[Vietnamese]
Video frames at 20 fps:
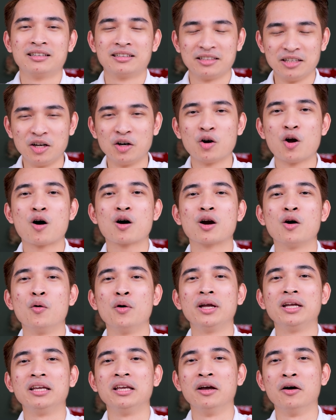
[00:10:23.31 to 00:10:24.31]
đừng lo cấu
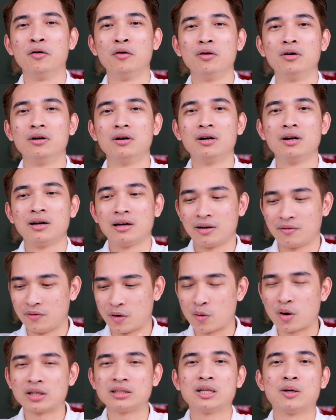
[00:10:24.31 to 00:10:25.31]
hình yếu và
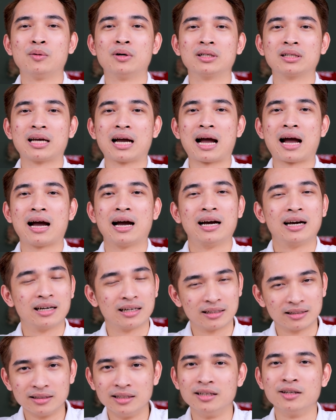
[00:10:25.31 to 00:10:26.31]
quan trọng hơn cả
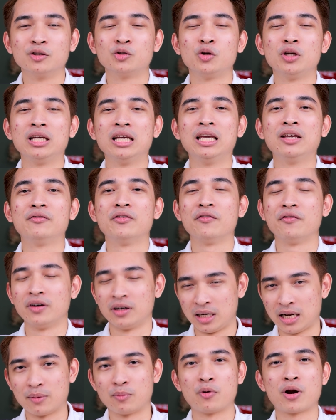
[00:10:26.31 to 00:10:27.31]
đừng suy nghĩ về
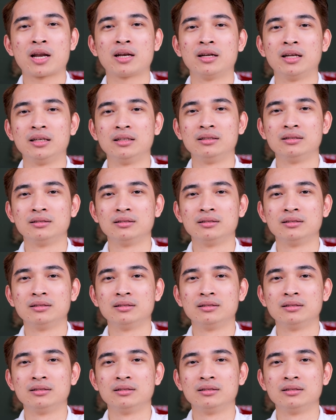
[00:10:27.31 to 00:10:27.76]
vấn đề branding